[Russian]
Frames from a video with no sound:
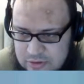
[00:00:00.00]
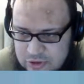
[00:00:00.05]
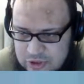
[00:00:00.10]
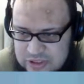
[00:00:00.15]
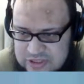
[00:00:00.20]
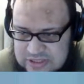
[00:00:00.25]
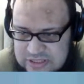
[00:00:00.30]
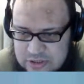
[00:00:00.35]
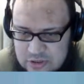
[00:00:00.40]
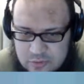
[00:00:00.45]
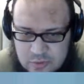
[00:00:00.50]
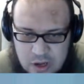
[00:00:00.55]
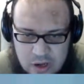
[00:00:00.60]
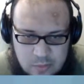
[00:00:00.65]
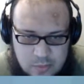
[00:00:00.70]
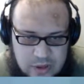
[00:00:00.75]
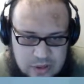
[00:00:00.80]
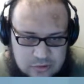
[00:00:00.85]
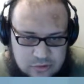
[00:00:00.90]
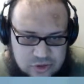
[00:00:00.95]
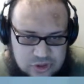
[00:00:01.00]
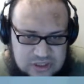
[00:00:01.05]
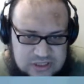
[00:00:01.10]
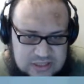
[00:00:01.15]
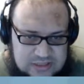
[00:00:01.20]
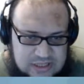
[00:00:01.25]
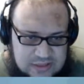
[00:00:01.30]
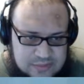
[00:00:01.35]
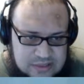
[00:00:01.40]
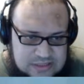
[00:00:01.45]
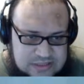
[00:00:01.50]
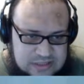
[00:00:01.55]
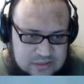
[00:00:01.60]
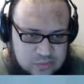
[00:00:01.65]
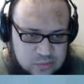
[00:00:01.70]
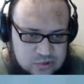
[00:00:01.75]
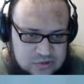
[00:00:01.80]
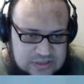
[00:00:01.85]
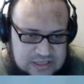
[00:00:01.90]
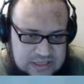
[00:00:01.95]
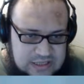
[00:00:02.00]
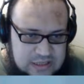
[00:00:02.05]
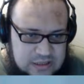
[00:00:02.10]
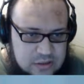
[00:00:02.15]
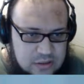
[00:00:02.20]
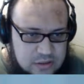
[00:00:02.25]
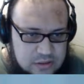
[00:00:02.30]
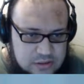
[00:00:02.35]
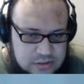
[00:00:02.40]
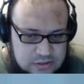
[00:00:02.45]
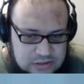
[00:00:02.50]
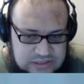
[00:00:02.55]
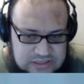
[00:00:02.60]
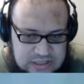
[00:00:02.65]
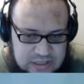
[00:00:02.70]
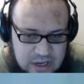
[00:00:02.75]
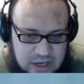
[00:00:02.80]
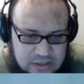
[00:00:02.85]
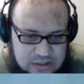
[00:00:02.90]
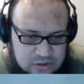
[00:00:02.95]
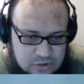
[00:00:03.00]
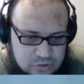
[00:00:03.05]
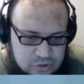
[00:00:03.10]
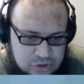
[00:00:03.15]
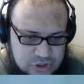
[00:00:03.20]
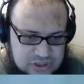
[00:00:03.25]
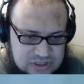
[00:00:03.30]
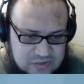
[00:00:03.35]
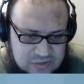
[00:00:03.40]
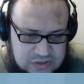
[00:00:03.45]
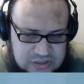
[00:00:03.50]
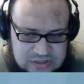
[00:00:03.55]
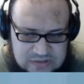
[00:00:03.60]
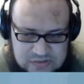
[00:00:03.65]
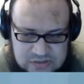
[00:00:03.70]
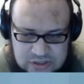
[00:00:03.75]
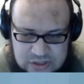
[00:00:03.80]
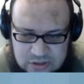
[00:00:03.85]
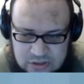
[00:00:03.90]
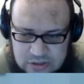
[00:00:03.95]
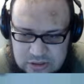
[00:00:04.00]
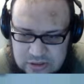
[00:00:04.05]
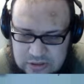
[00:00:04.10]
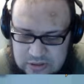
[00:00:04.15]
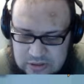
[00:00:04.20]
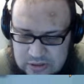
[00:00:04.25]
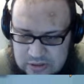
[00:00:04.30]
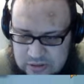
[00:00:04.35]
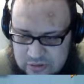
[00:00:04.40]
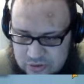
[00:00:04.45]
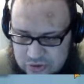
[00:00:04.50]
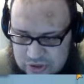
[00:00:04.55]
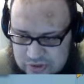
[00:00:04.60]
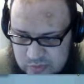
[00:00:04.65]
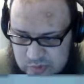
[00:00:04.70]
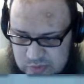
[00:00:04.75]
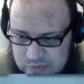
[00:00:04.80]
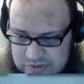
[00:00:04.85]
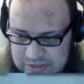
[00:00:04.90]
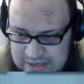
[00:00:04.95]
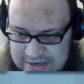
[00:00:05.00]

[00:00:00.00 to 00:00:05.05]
Сейчас зайдем как получится, а там, если будет всякие снегодождь и вот это все, уже будем